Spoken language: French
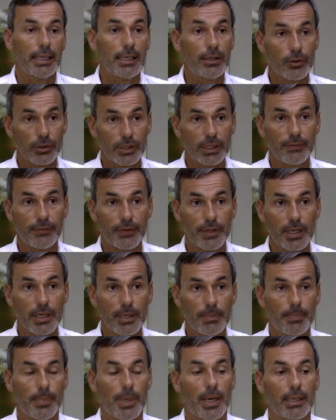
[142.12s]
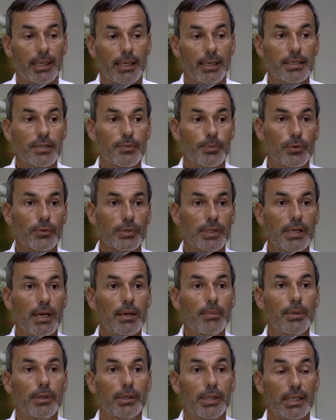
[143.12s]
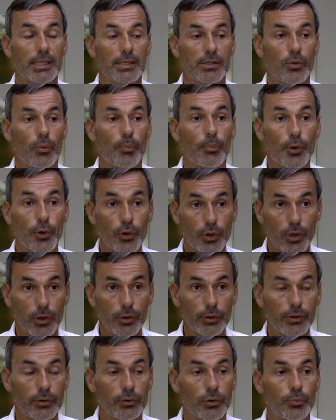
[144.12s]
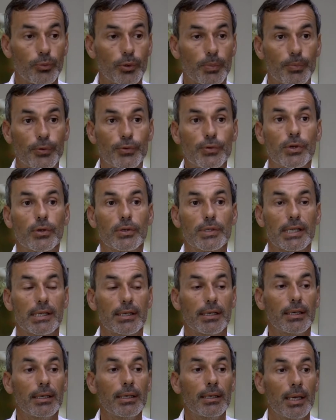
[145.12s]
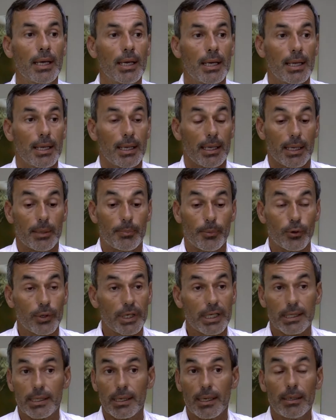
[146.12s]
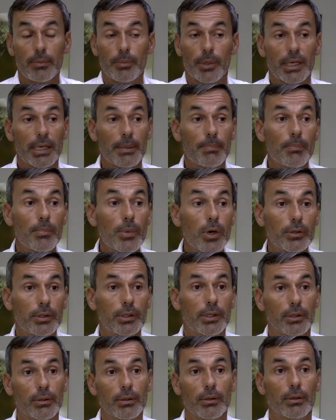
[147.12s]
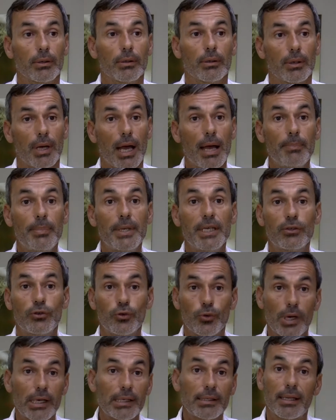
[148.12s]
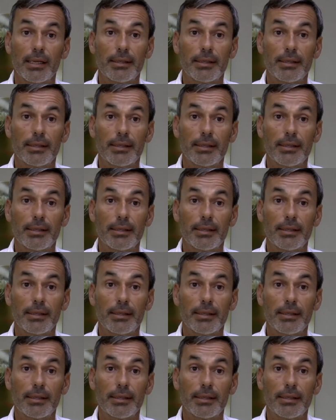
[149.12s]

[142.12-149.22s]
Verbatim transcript: identifiées par les responsables qui sont bloquantes depuis plusieurs années et pour lesquelles bah, les modes euh, habituels